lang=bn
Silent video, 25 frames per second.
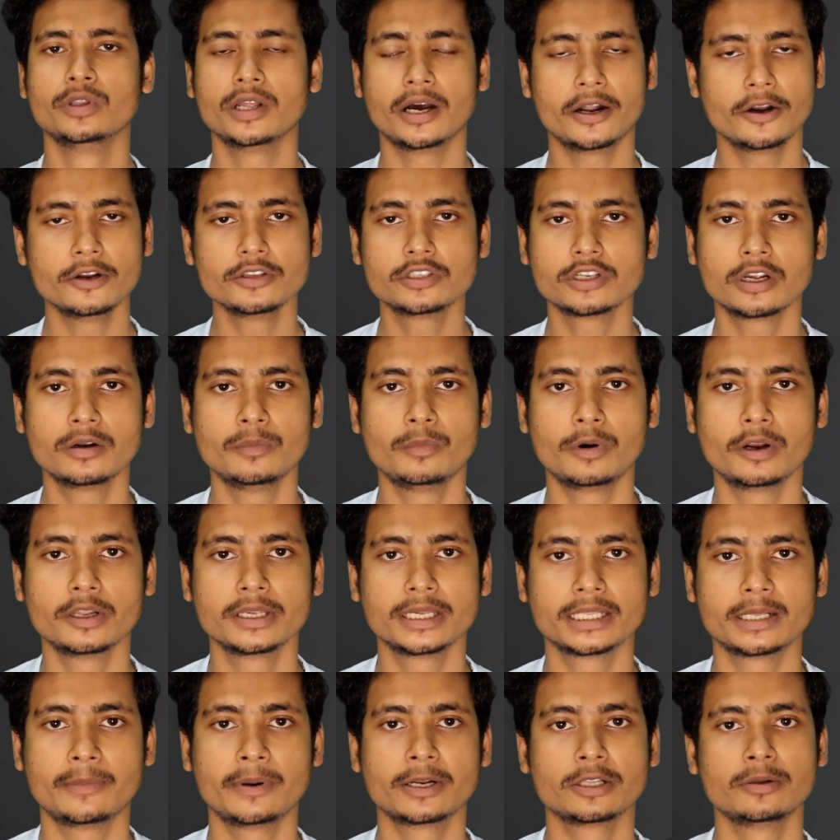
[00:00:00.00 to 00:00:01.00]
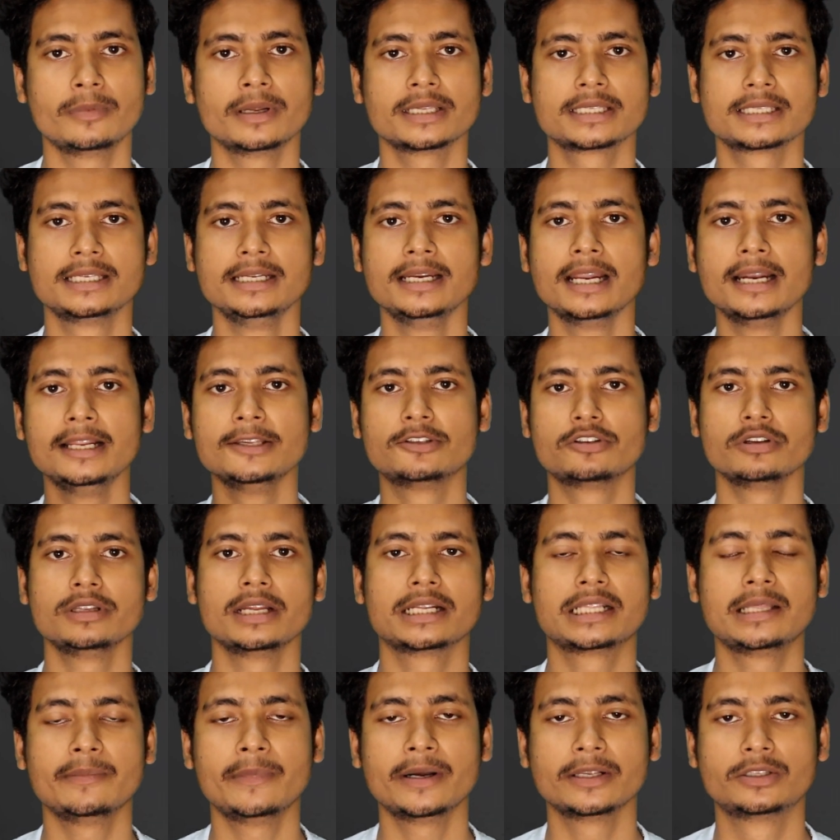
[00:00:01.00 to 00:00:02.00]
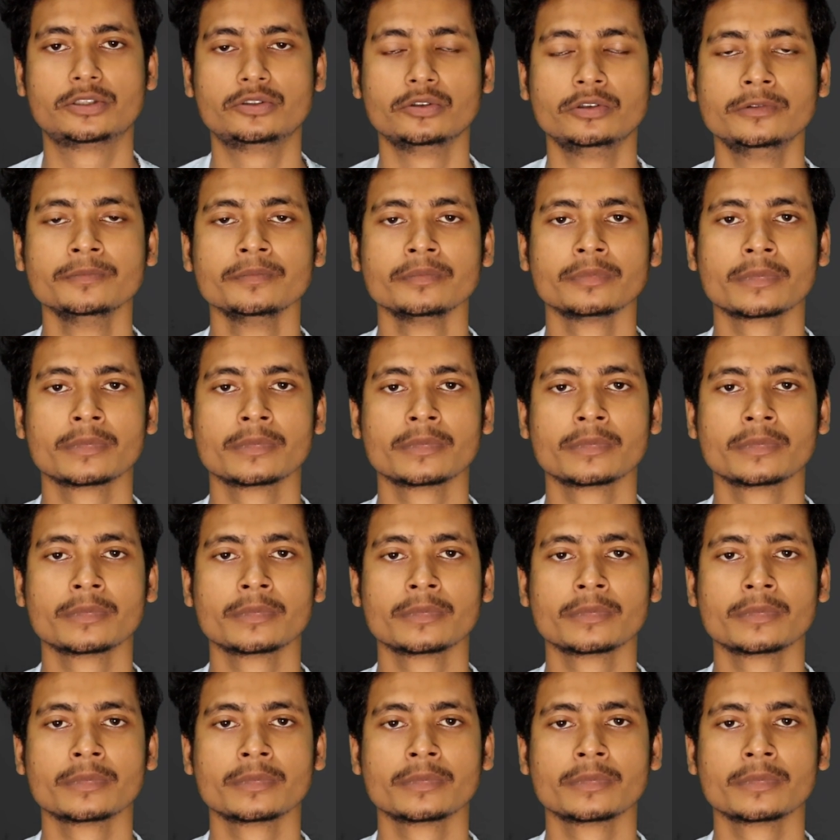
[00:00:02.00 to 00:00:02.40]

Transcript: উদাহরণস্বরূপ বলা যেতে পারে তোমরা স্ক্রিনে নিশ্চয়ই দেখতে পাচ্ছ